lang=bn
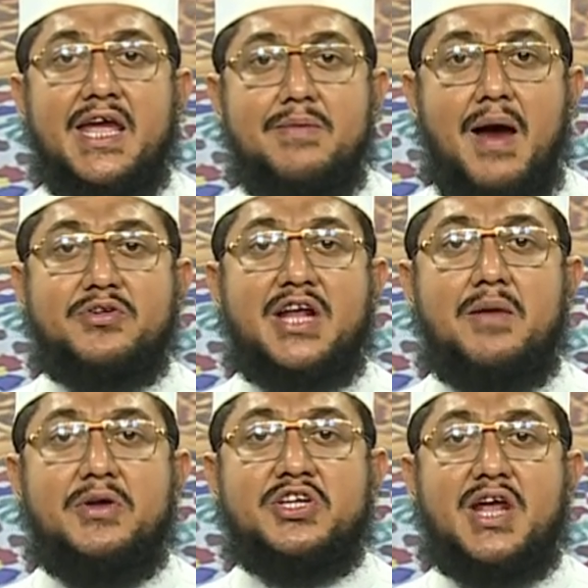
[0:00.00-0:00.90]
ইমাম
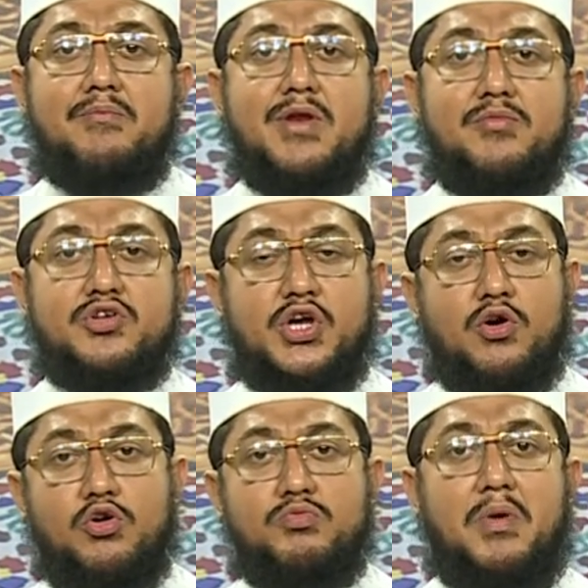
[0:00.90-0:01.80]
সাহেবের সামনে বসে
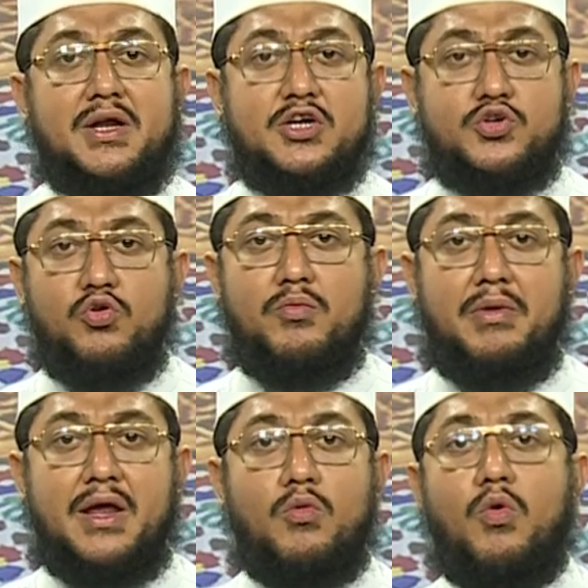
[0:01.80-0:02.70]
খুদ্বাটা
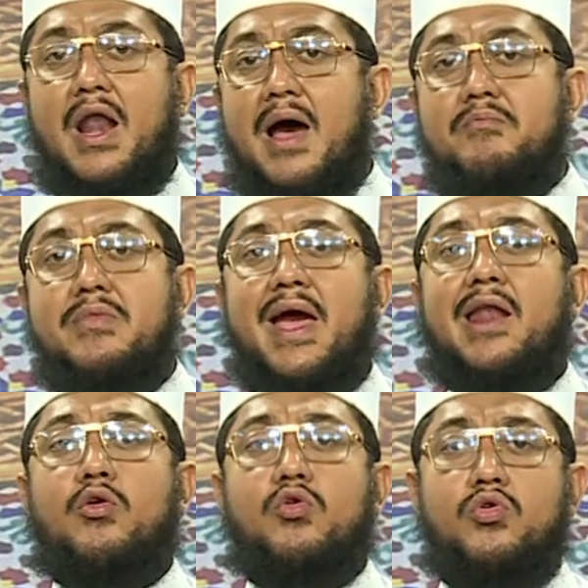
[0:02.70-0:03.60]
শুনবে
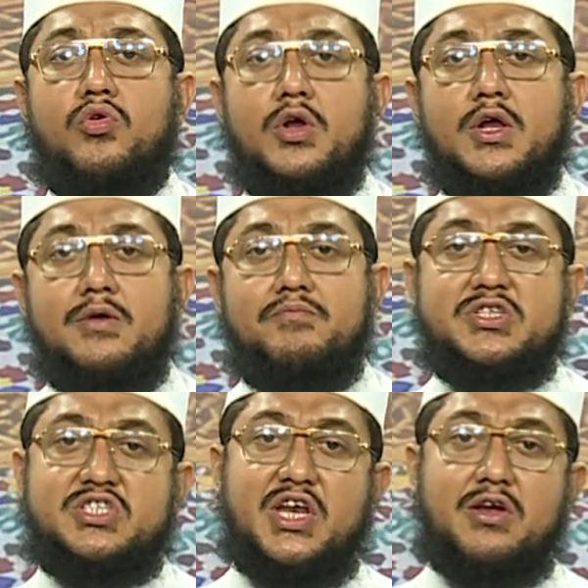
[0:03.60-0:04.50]
ওয়ালামিয়ালগু
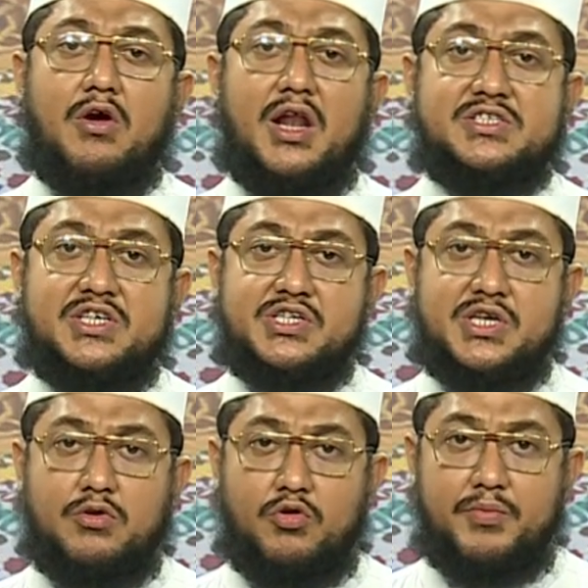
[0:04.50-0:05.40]
বিশৃঙ্খলা
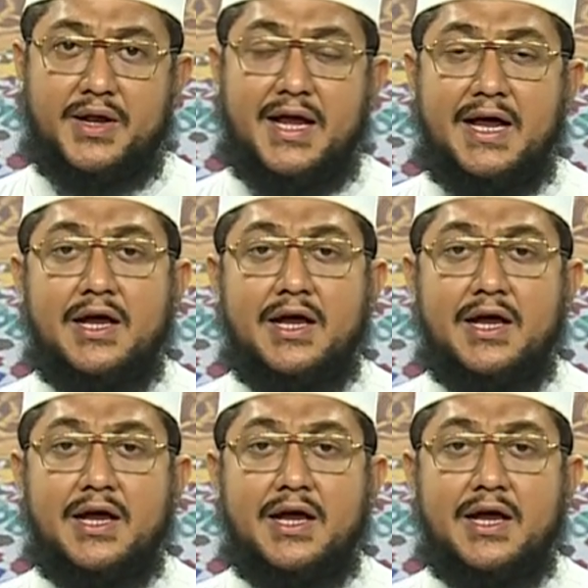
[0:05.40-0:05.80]
সৃষ্টি করবে না